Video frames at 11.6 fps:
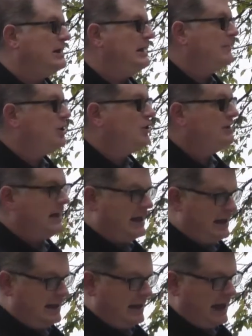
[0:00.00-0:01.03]
che la
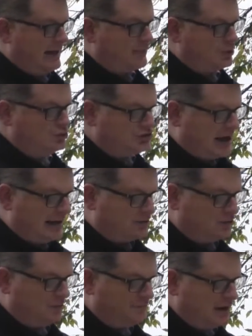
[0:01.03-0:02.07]
Madonna ha
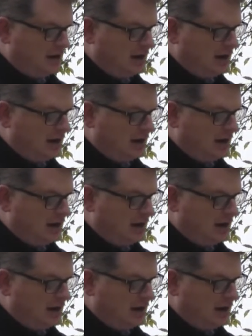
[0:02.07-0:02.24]
pronunciato